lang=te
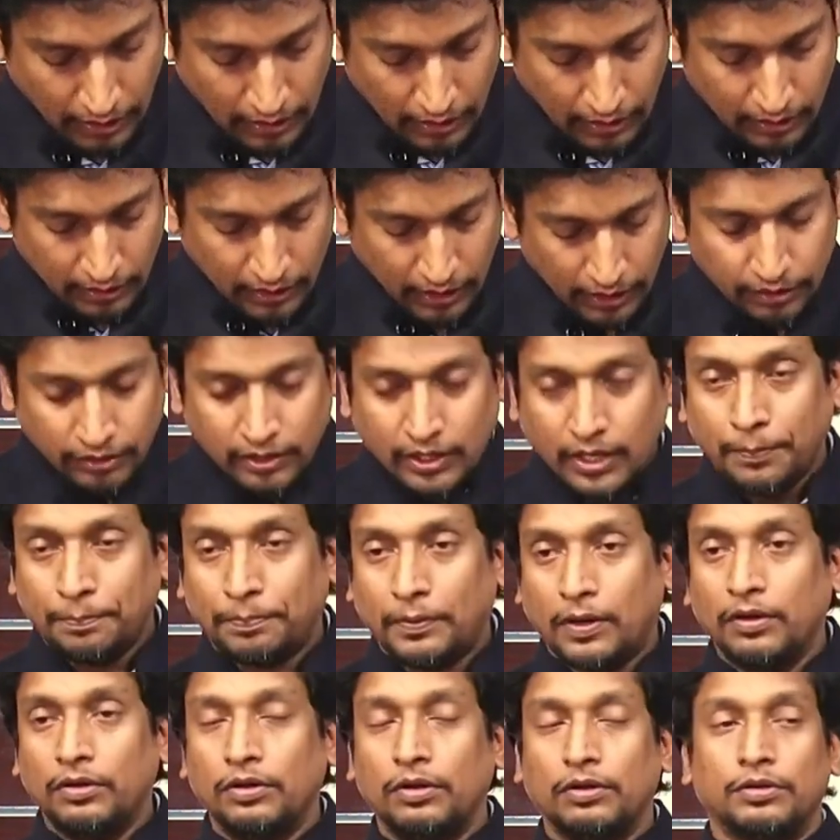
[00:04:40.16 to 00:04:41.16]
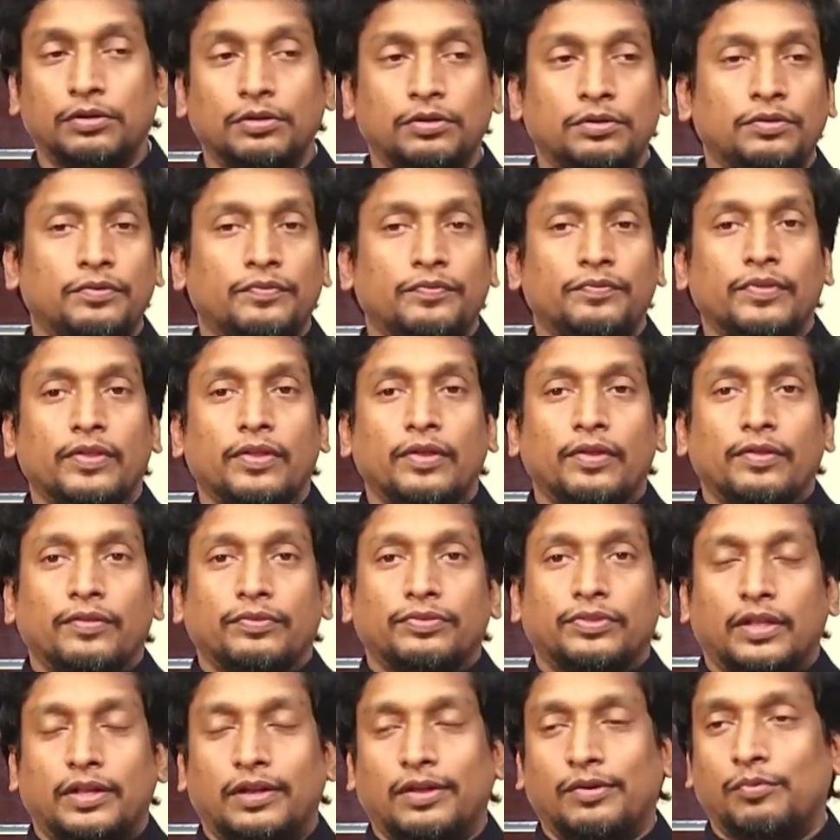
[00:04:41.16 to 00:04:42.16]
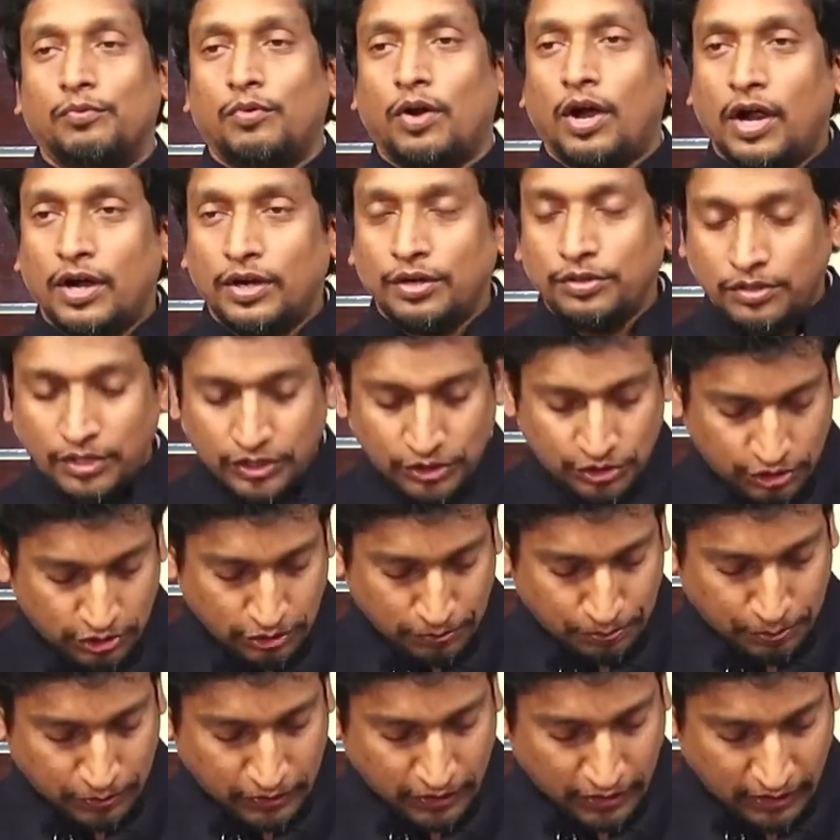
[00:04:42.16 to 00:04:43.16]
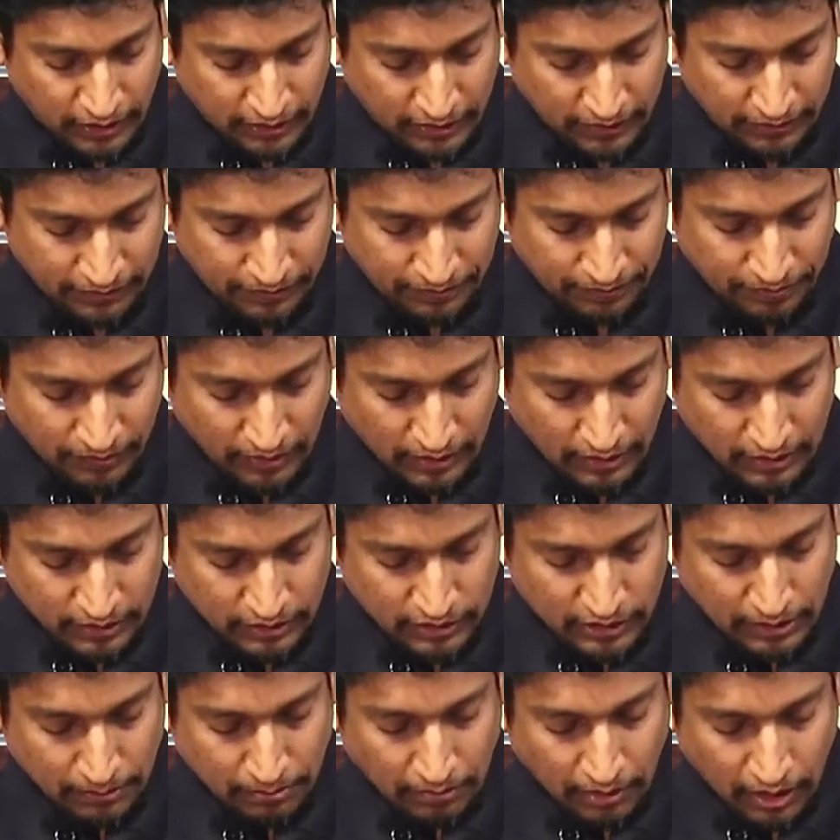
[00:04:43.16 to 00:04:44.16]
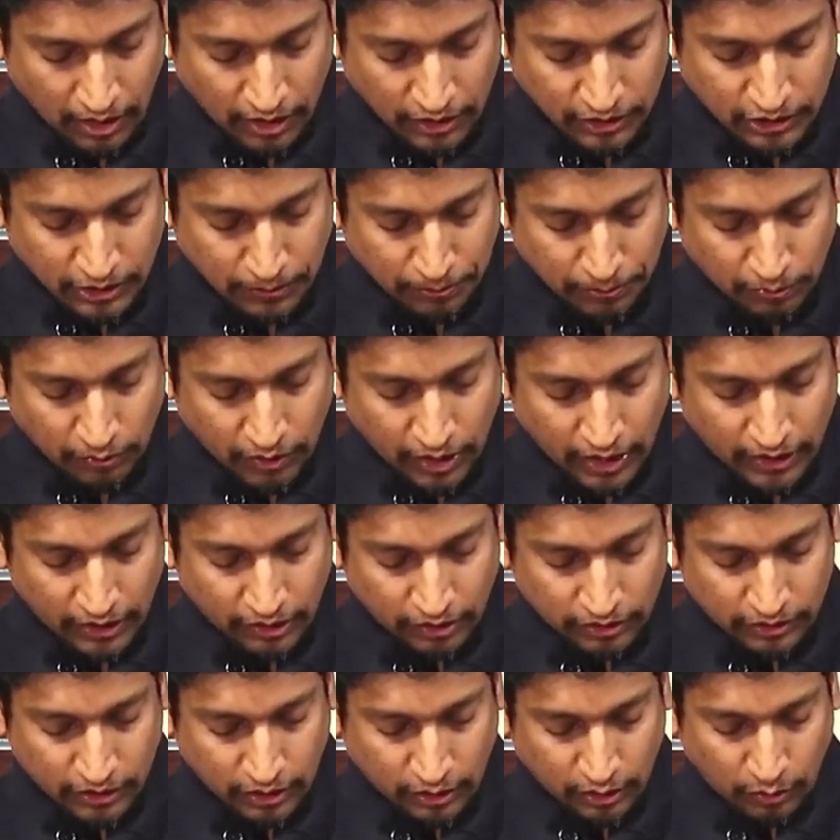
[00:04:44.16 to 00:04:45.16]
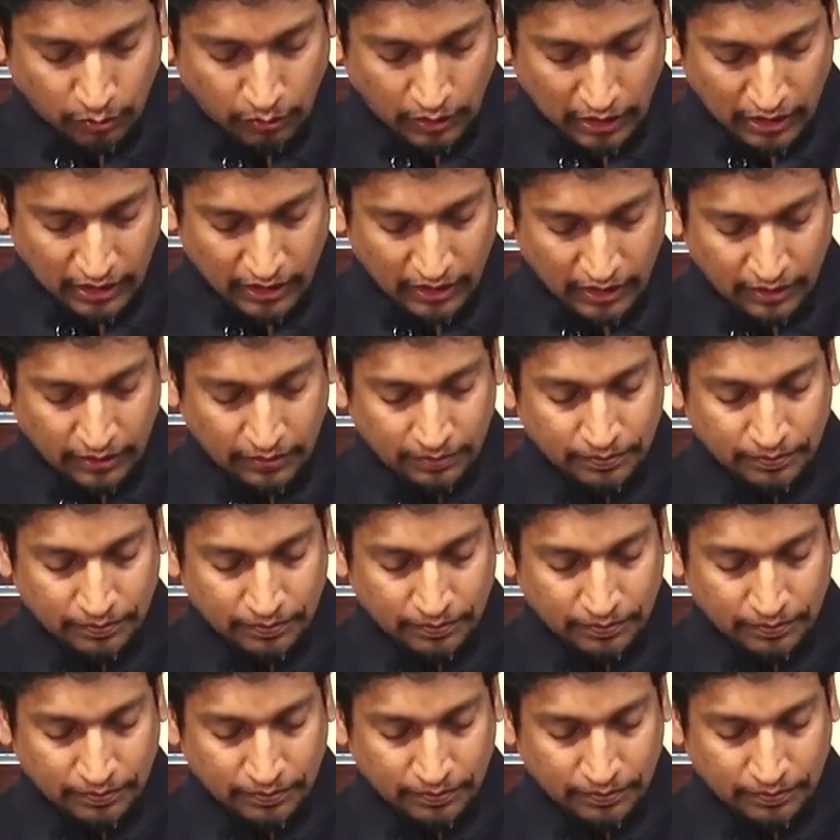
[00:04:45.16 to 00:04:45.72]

గనుక పౌలు తన వాడుక చొప్పున సమాజపు వారి యొద్దకు వెళ్ళి